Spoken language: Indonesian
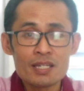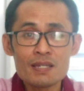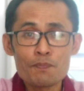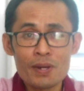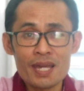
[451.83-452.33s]

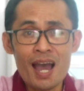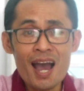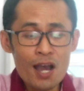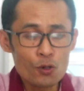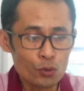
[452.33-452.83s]

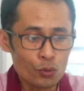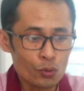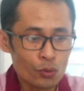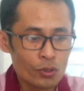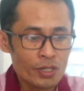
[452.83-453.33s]
IPHO,
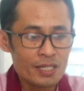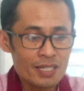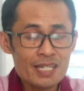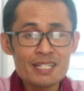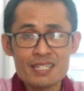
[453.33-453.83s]

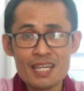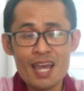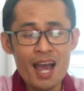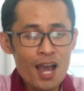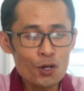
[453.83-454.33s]

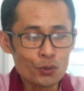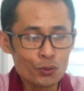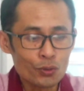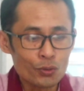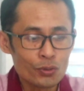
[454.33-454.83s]
ICHO,
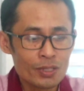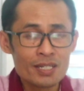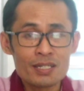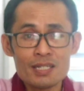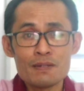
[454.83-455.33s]

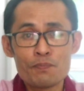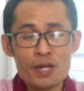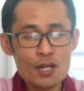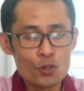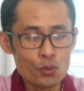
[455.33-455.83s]

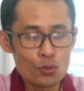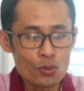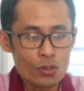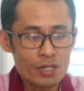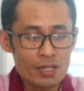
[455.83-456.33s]
IBO,
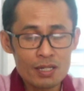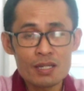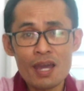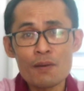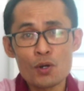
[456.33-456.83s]

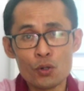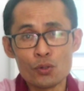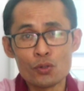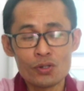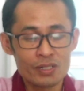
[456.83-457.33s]

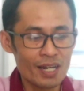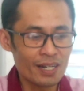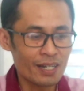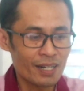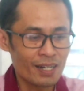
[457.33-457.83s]
IMO,
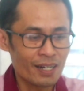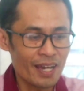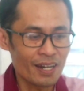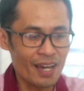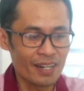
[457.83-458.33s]
dan
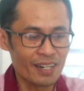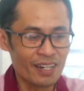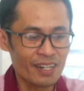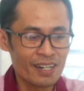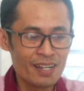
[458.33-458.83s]
lain-lain.
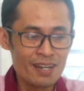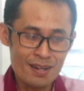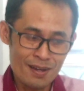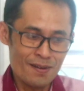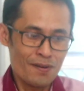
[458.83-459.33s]

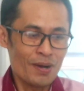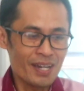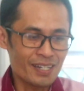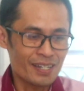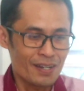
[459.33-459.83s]

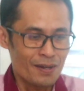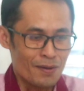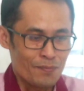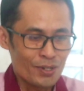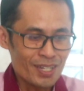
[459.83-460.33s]
Baik,
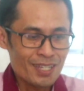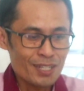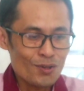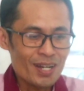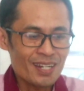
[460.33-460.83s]
mungkin
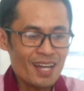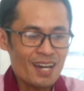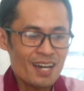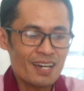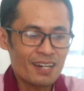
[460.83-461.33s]
itu
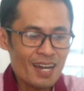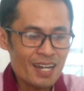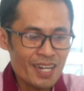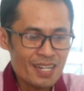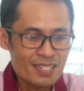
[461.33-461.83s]
adalah
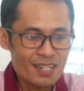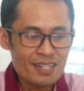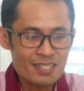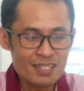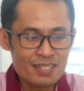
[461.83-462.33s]
rangkaian
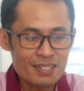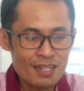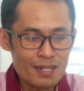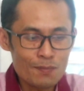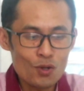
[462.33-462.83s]
seleksi
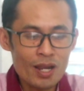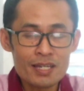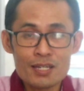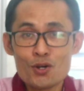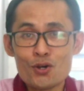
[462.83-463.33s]
dari
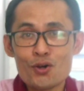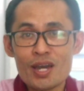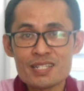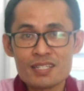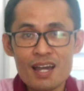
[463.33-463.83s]
mulai
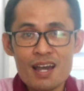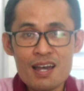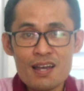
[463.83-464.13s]
OSK,